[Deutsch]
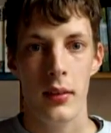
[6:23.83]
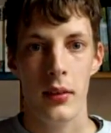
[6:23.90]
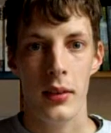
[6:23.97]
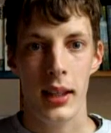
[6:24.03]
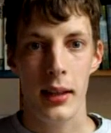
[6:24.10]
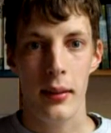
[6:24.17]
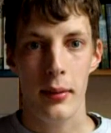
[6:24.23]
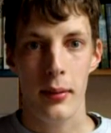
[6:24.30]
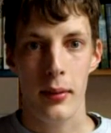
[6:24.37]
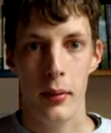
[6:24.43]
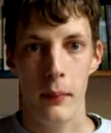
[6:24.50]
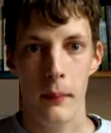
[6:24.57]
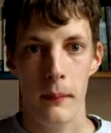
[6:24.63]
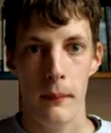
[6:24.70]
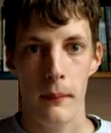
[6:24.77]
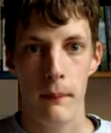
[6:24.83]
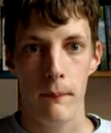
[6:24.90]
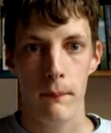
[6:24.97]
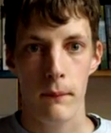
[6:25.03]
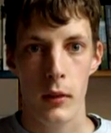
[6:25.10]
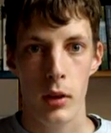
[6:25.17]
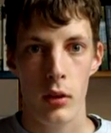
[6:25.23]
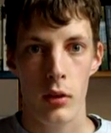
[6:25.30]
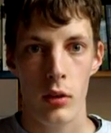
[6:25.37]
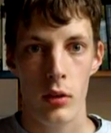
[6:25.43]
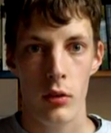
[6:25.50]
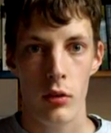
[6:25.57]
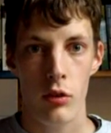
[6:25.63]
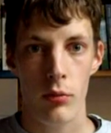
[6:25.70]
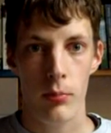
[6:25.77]
Und jetzt zum
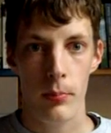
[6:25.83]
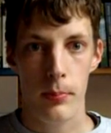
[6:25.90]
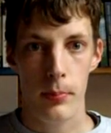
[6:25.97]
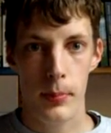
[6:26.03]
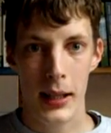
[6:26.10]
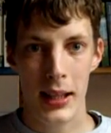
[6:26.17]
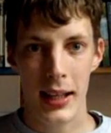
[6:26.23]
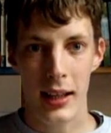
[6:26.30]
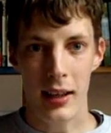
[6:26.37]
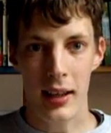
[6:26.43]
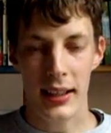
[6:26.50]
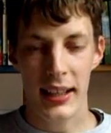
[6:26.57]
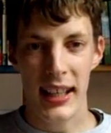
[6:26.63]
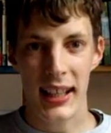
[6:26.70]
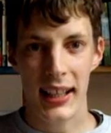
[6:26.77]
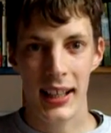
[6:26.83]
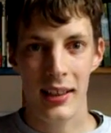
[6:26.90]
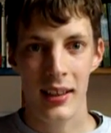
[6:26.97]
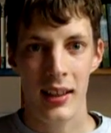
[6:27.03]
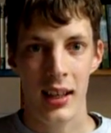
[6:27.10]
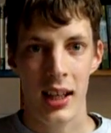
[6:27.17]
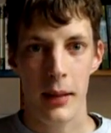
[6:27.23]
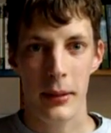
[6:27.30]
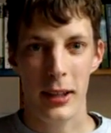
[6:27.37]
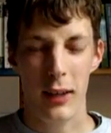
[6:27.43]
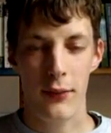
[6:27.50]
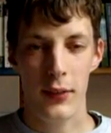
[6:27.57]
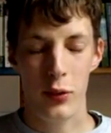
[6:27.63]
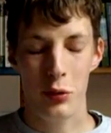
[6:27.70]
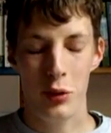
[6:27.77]
Spiel gegen Algerien. Habe ich
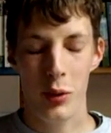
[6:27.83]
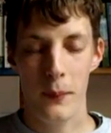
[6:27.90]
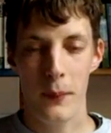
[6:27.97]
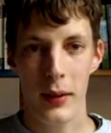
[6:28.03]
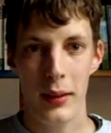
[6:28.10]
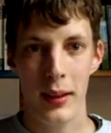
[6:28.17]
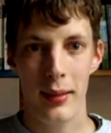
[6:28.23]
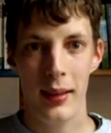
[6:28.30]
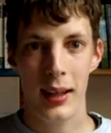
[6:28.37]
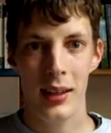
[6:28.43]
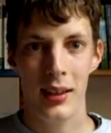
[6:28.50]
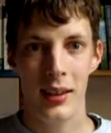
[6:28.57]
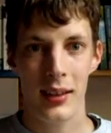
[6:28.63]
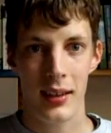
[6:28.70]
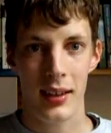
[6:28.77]
auf YouTube was gesehen